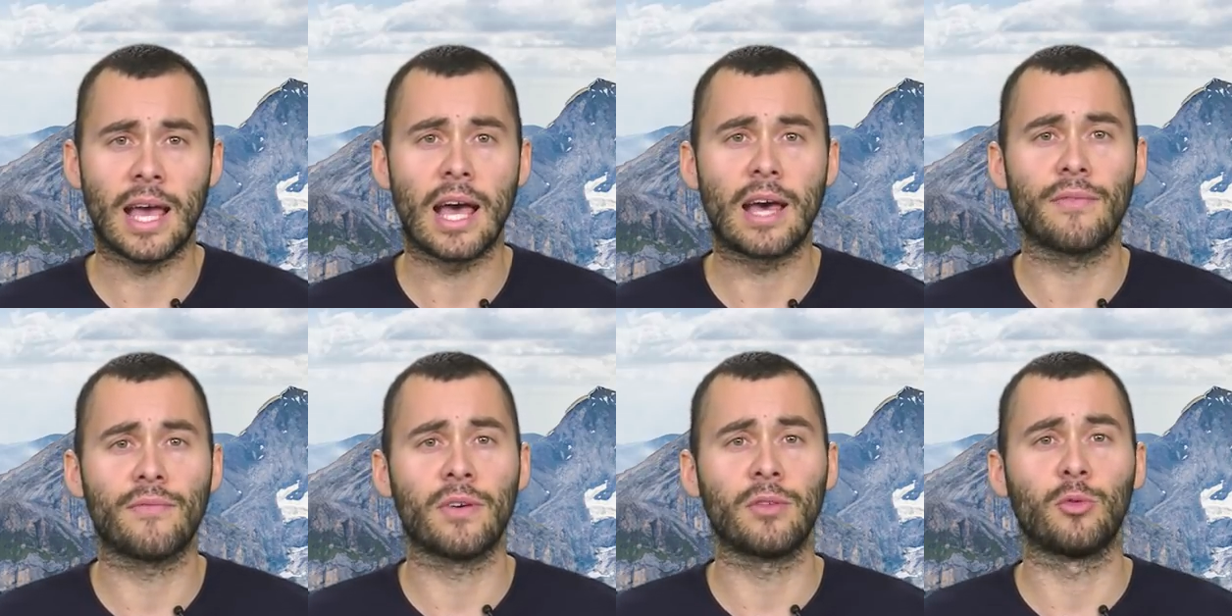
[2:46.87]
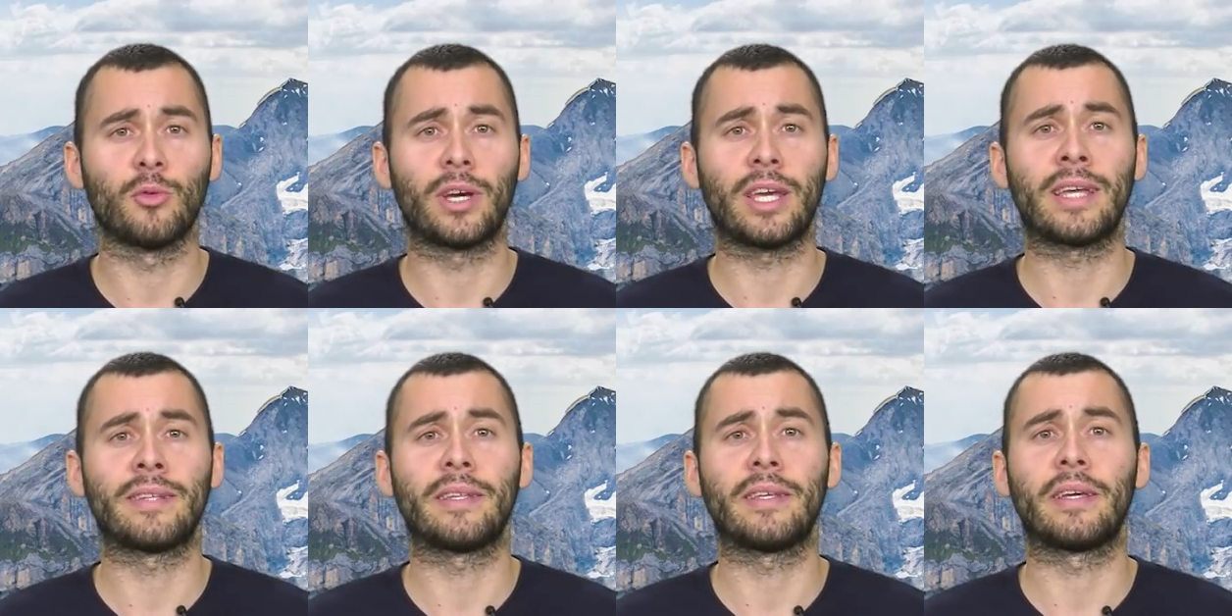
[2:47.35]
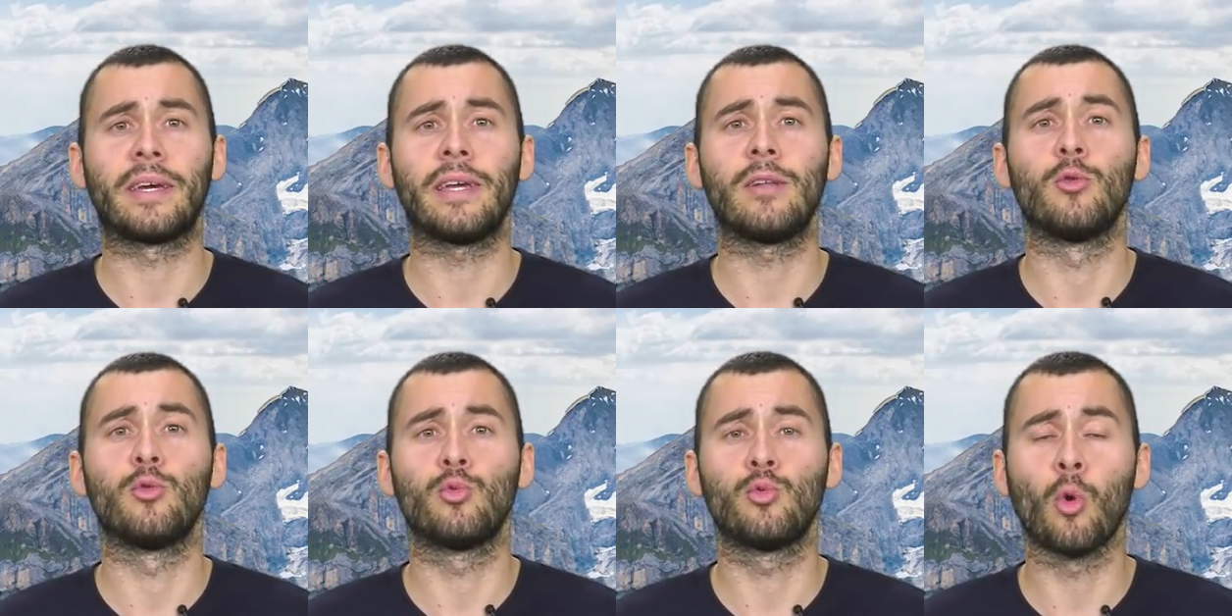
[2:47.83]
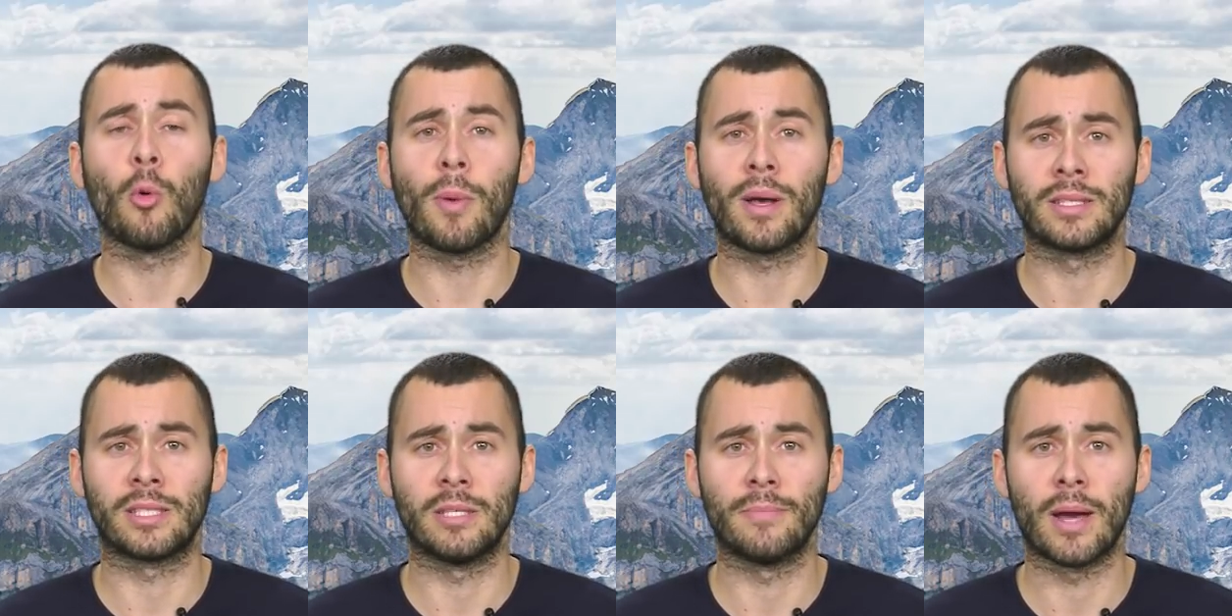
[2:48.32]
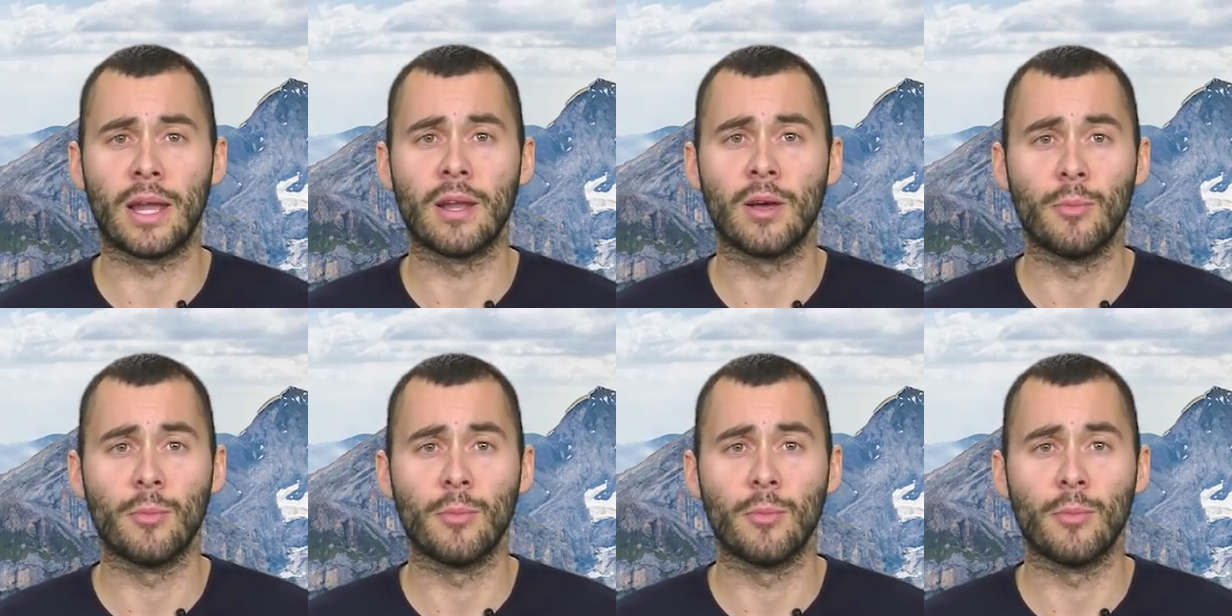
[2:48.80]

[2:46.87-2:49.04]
afin de réintégrer le tour principal.